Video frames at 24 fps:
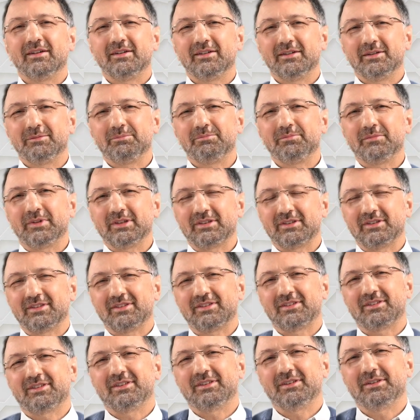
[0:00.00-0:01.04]
Ähm, das
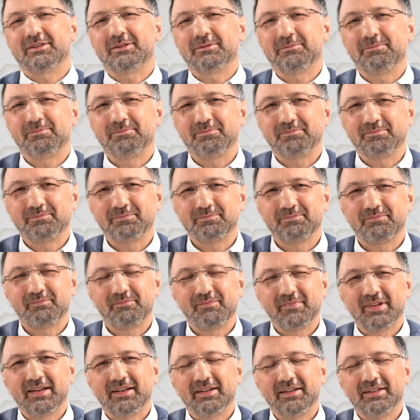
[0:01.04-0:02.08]
ist ähm,
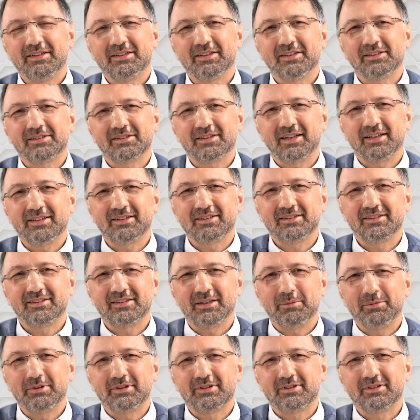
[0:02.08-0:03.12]
interessant,
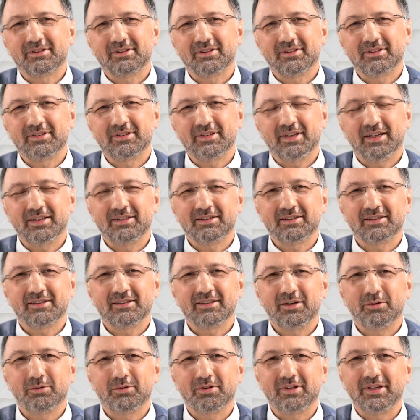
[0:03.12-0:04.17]
damit äh,
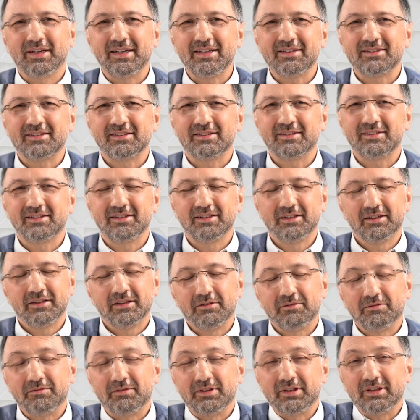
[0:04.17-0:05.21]
andere auch lesen,
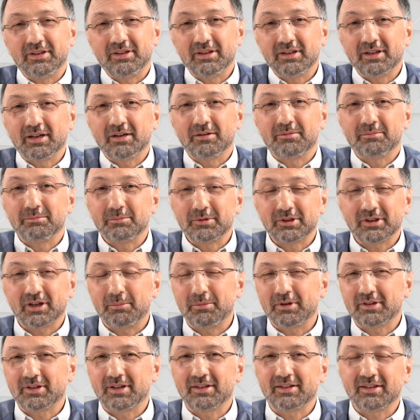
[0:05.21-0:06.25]
wie ihr mit
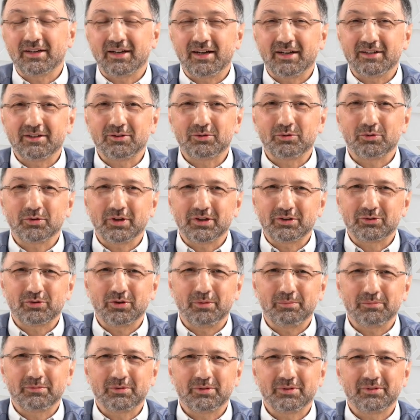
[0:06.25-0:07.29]
Ramadan gerade
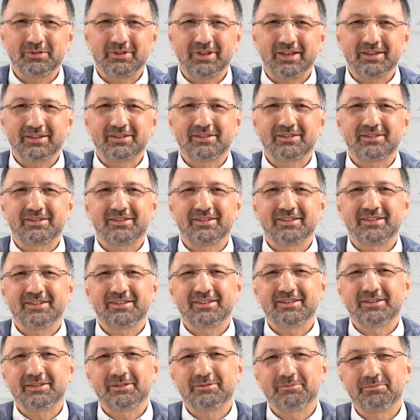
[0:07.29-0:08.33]
zurechtkommt. Das
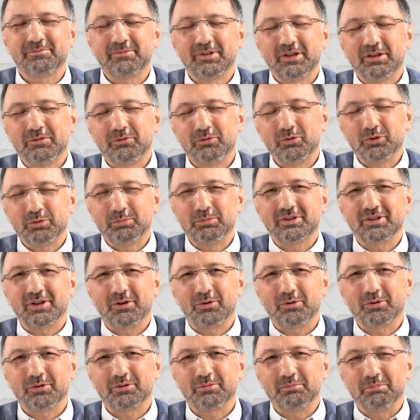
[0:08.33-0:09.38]
äh, würde mich
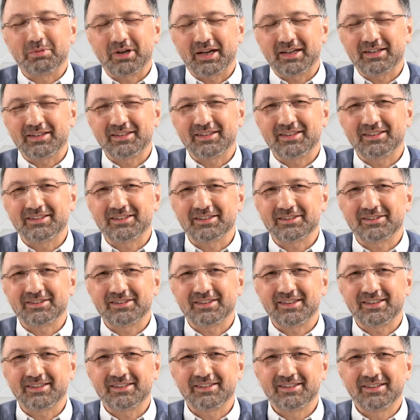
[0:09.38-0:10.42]
auch brennend
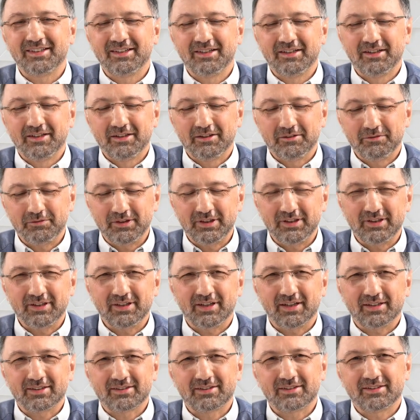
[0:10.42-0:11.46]
interessieren, wie
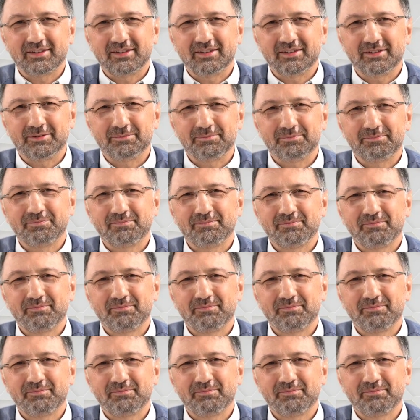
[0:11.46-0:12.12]
ihr als ähm,